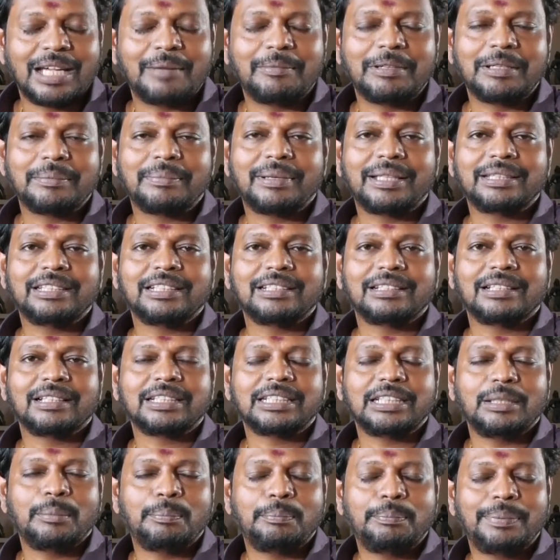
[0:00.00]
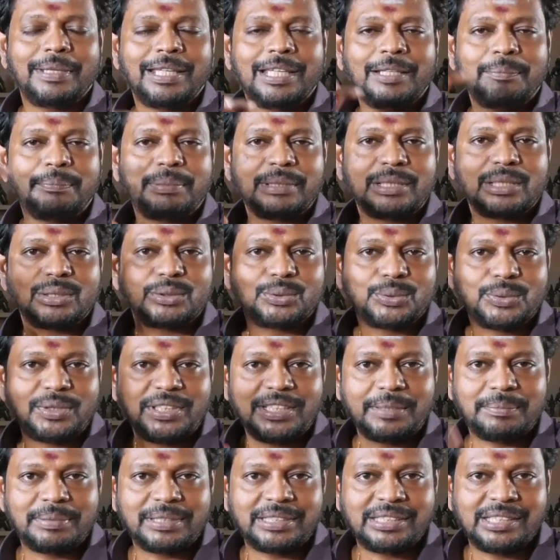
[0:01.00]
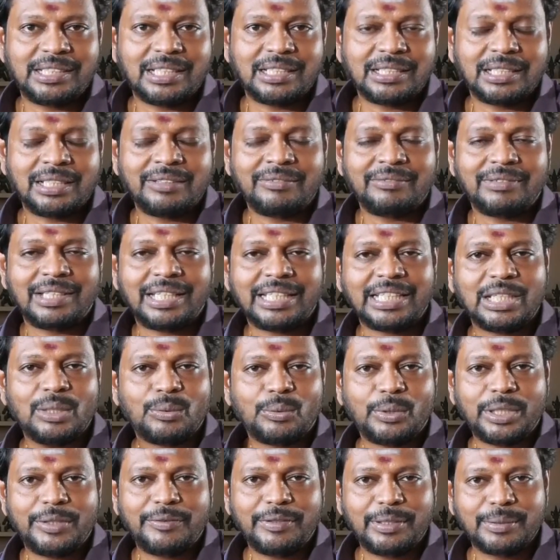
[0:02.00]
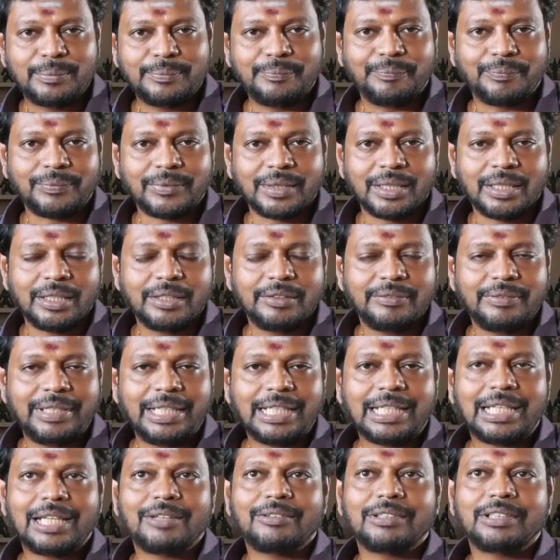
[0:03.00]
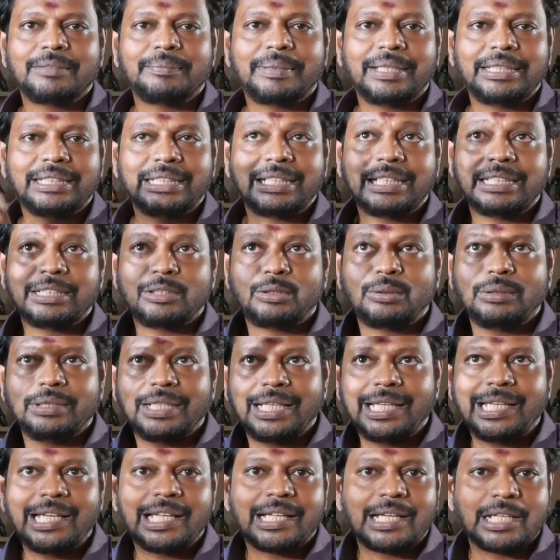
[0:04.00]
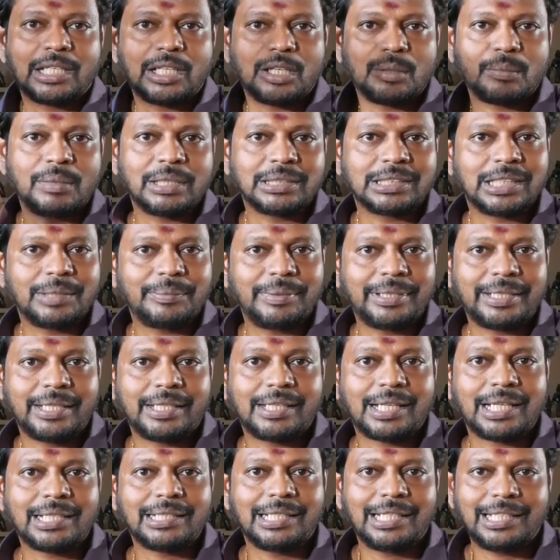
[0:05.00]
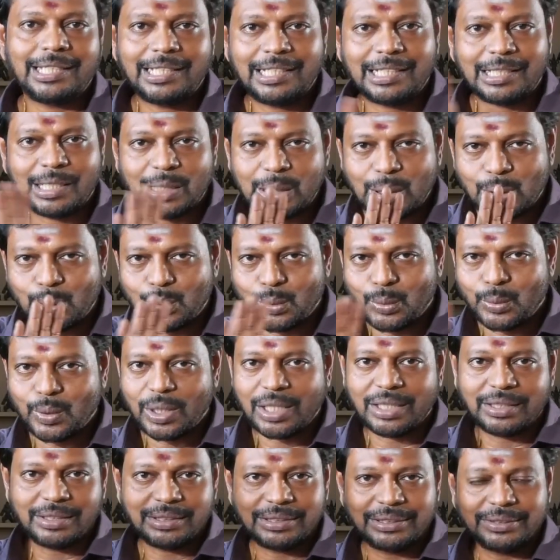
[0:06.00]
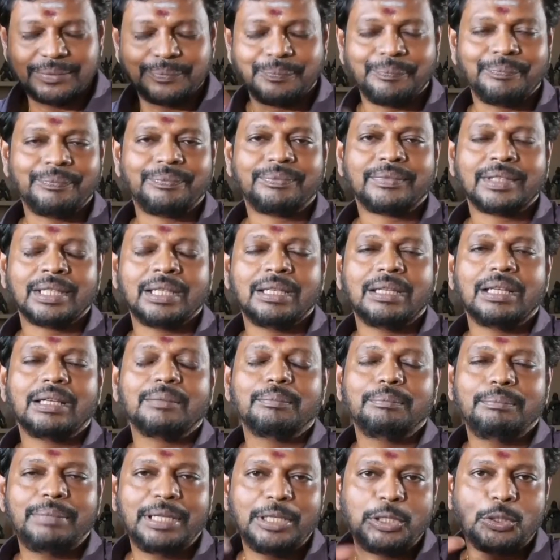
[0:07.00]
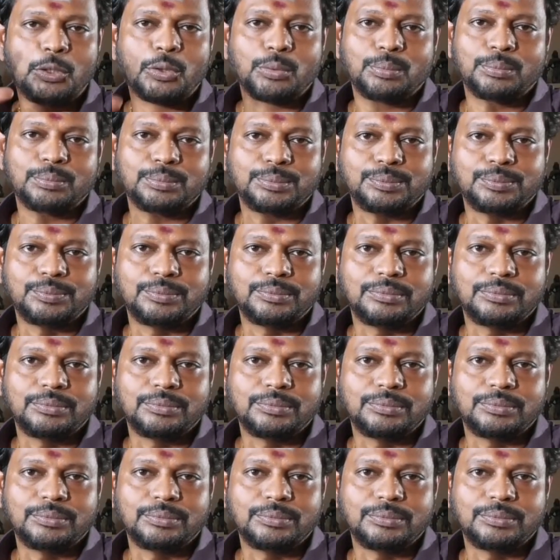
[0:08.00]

அப்படின்னு பார்த்தீங்கன்னா எப்பேற்பட்ட சூனிய பிரச்சனையாக இருந்தாலும் விலக்கி ஓடிவிடும் வீட்டில் வந்து பார்த்திங்கன்னா நிலையில் கட்டணுமா சில பேர் கேட்டிருக்காங்க நிலையில் கட்டக்கூடாது பெட்ரூம்